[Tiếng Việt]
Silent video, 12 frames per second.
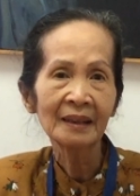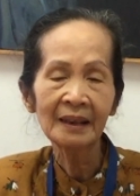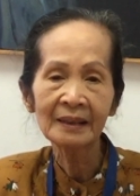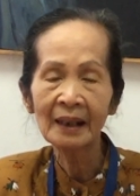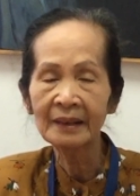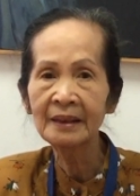
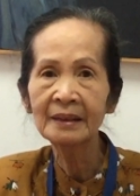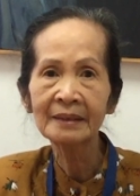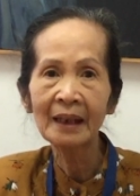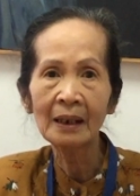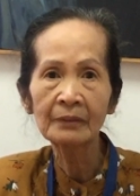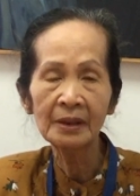kể cả nền
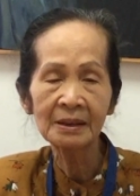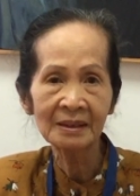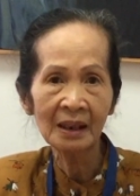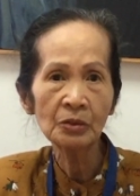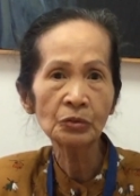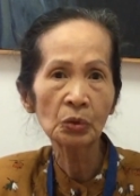tảng về
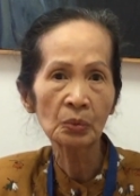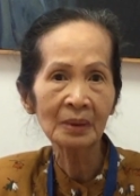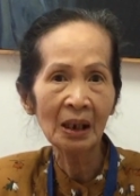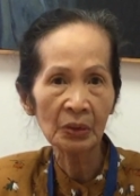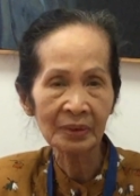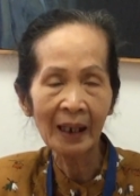giáo dục
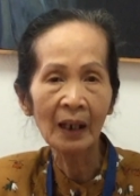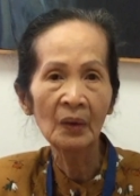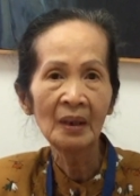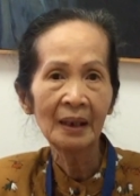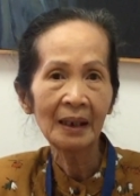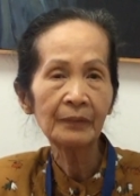đào tạo
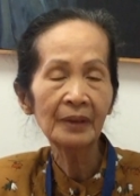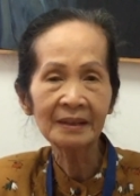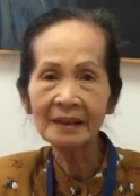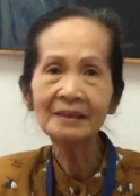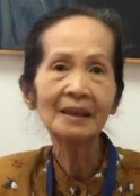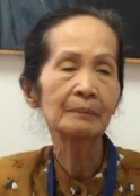hay về
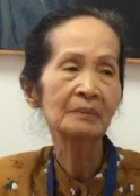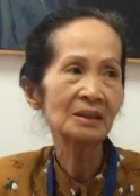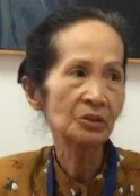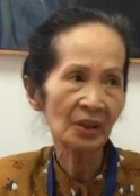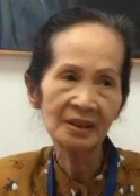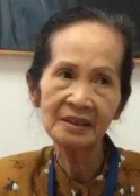kinh nghiệm
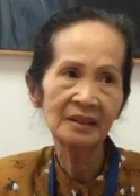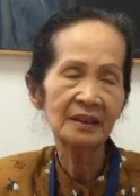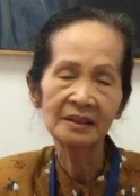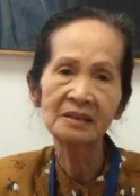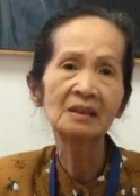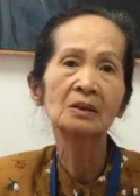kinh doanh trên
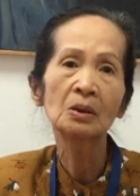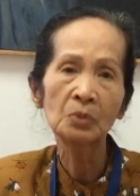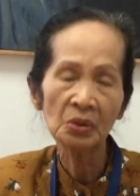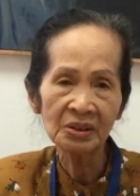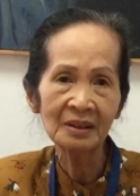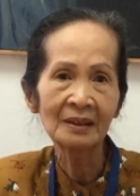thị trường
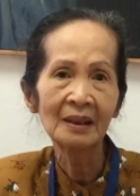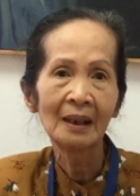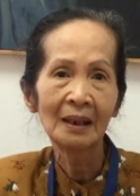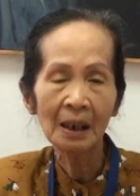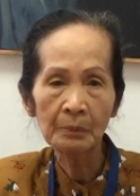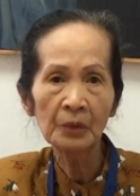không có gì
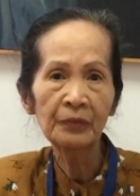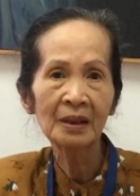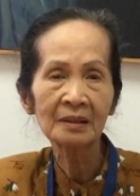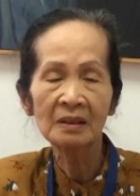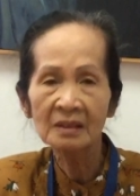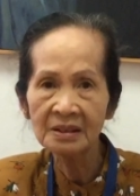là một
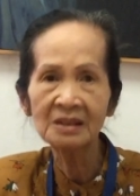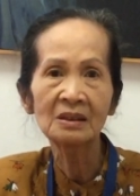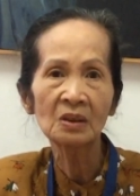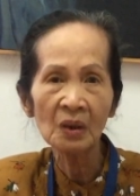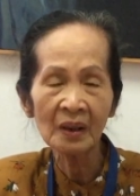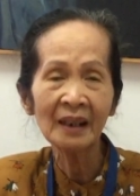việc thực
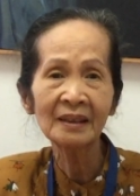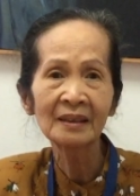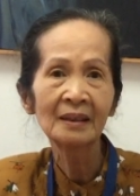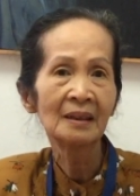sự khó khăn